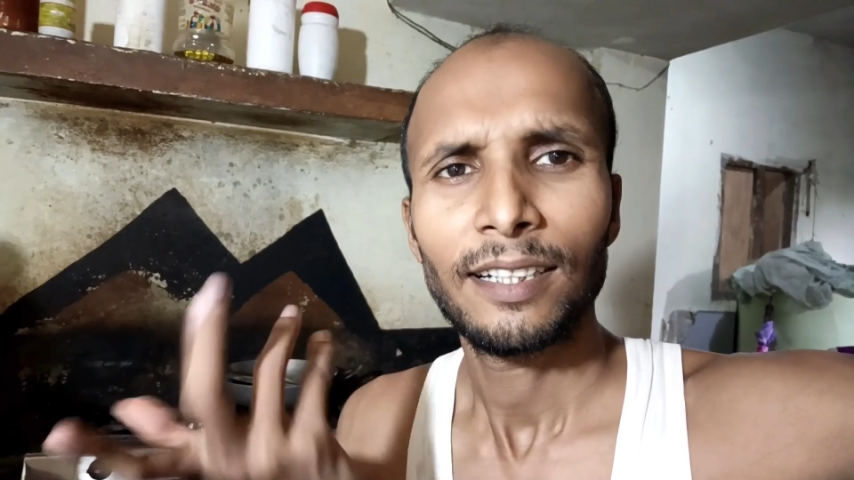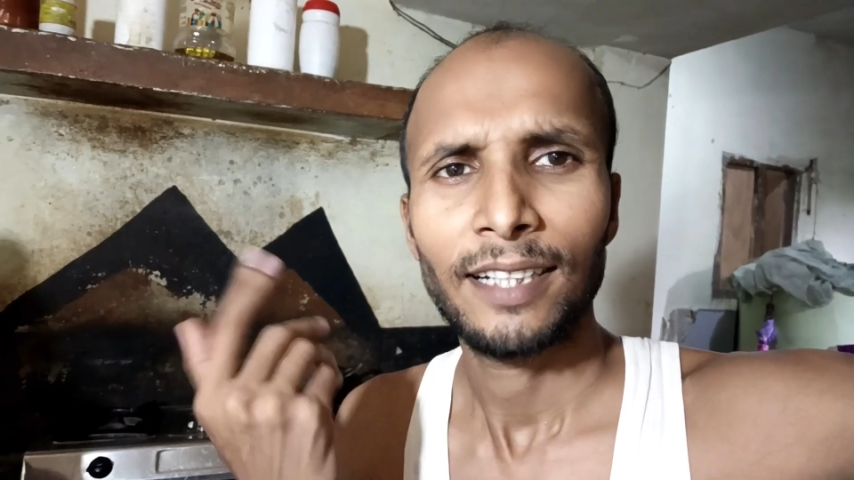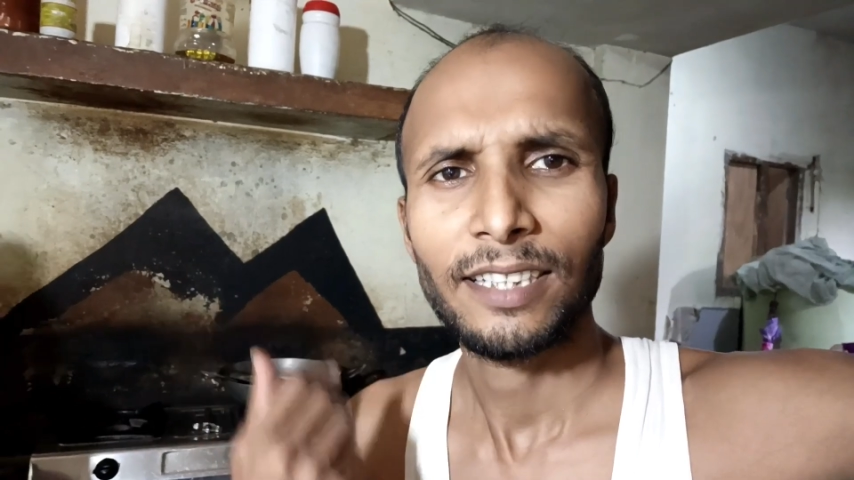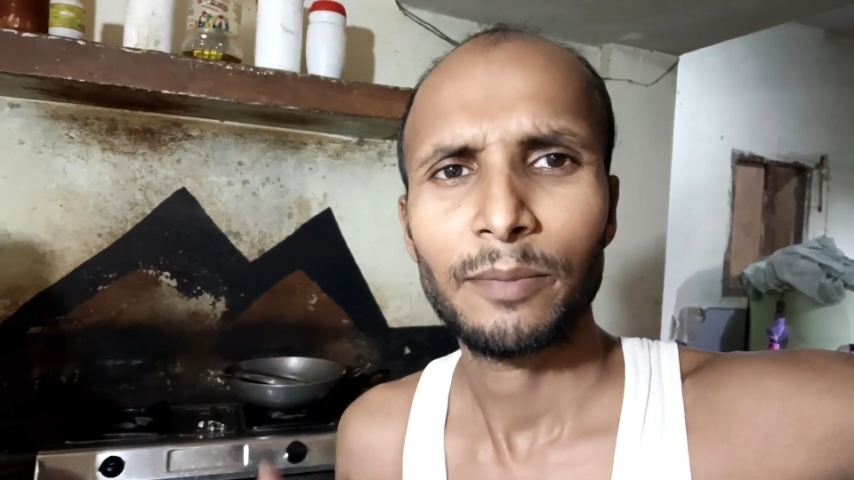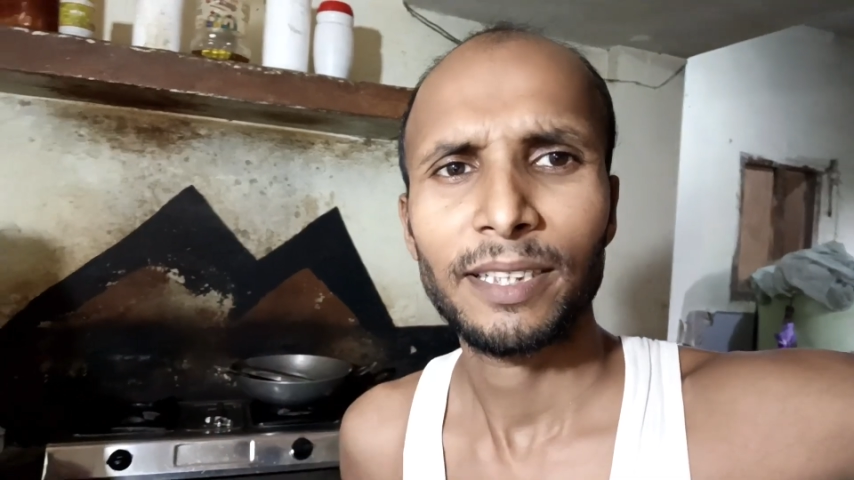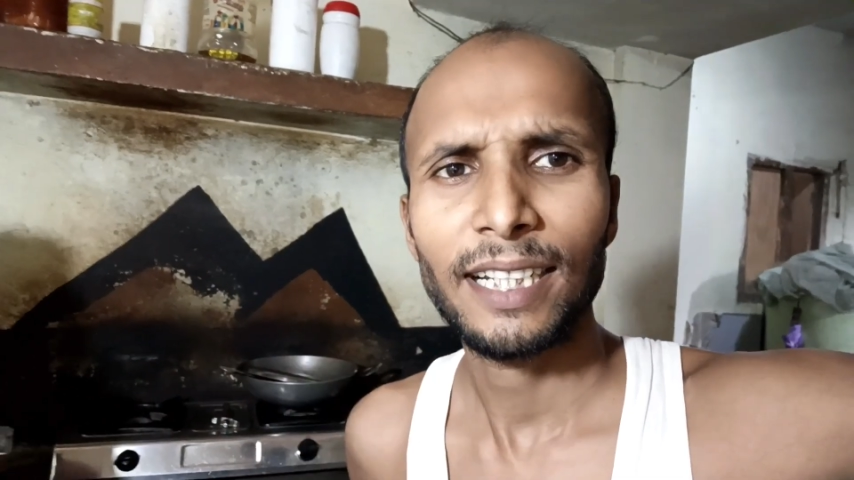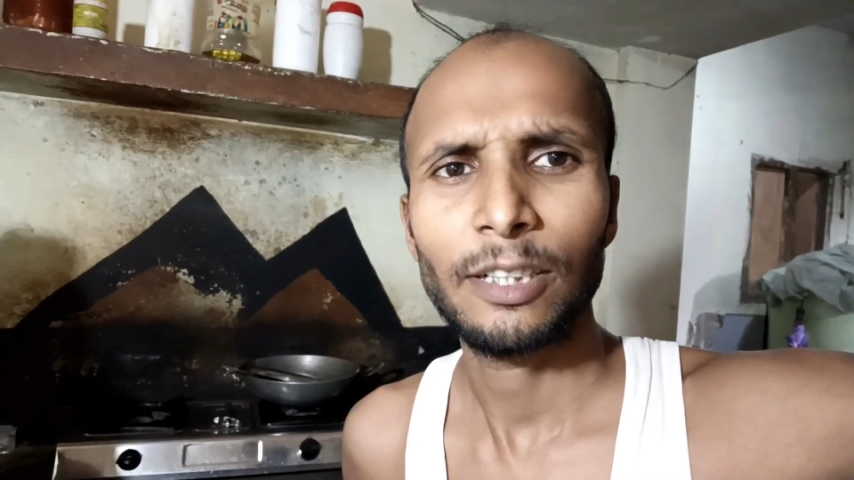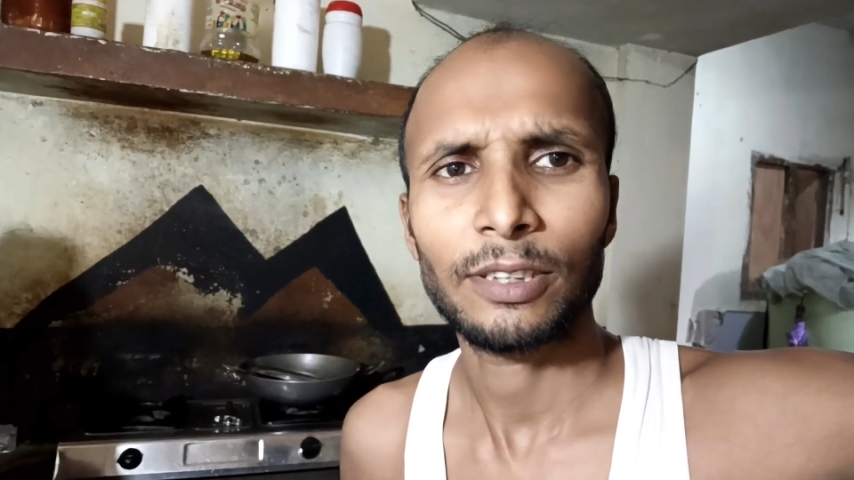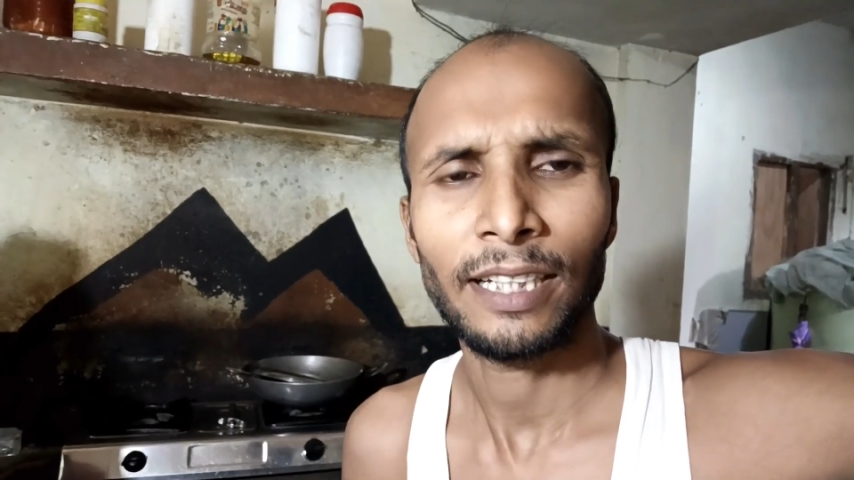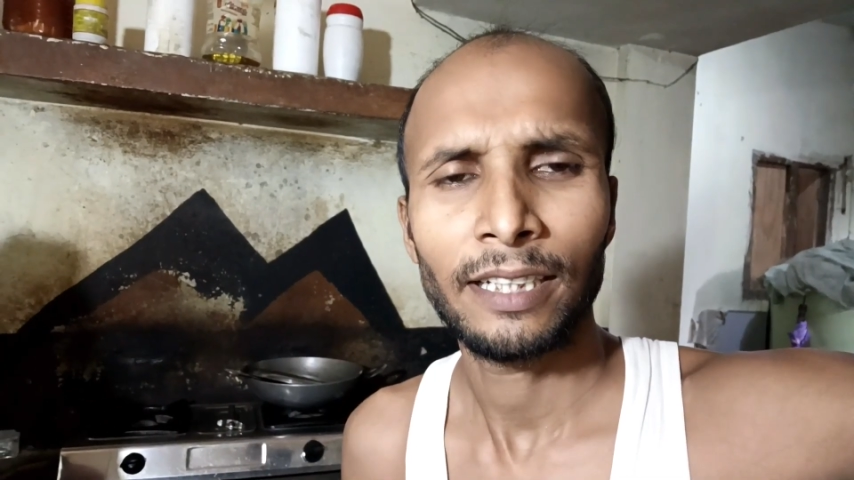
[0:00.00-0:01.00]
नाश्ते में क्या
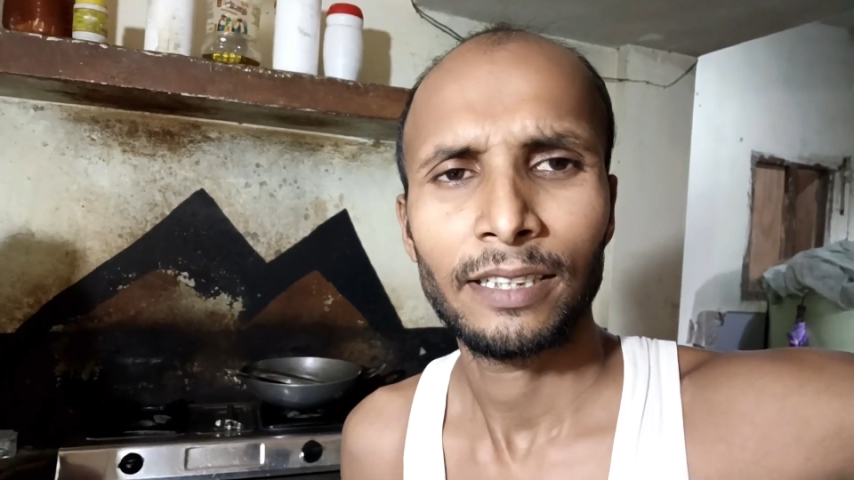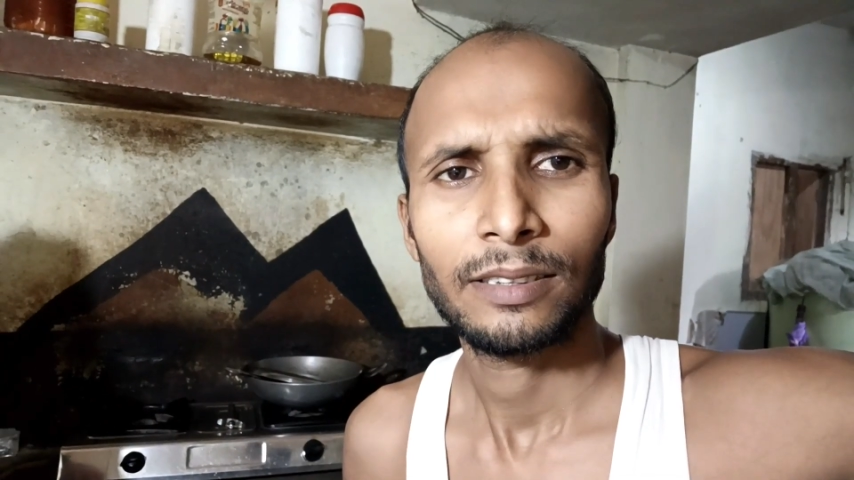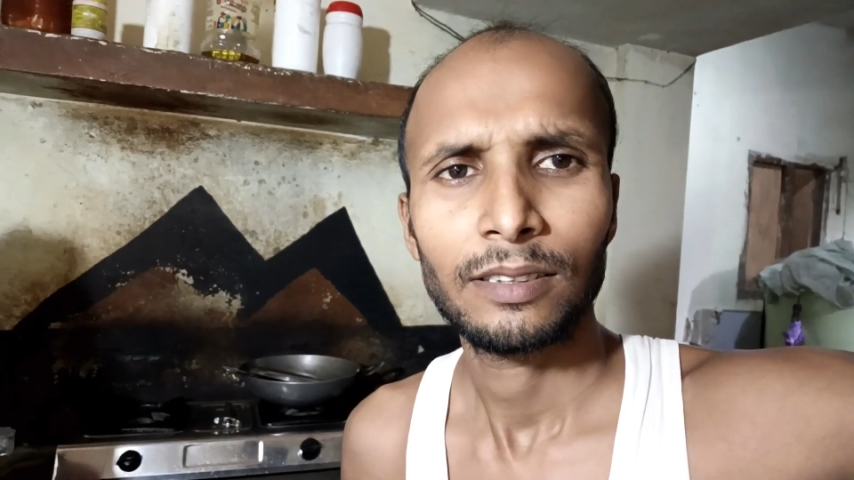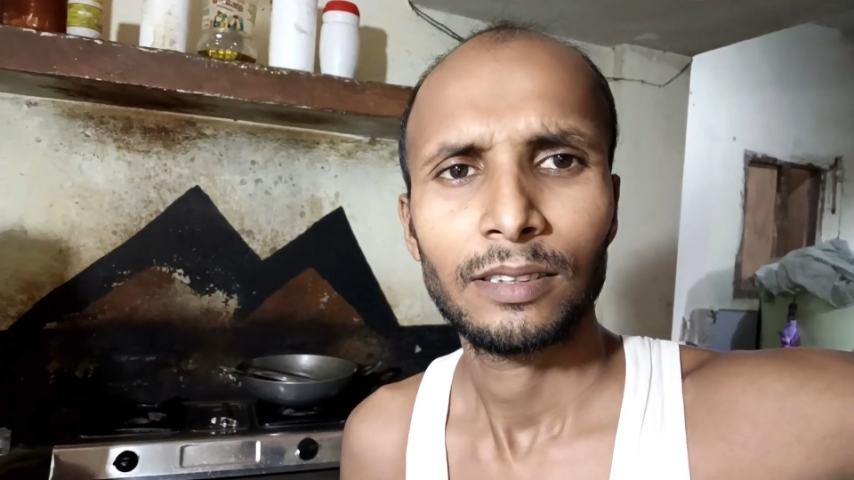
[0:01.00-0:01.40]
क्या होता है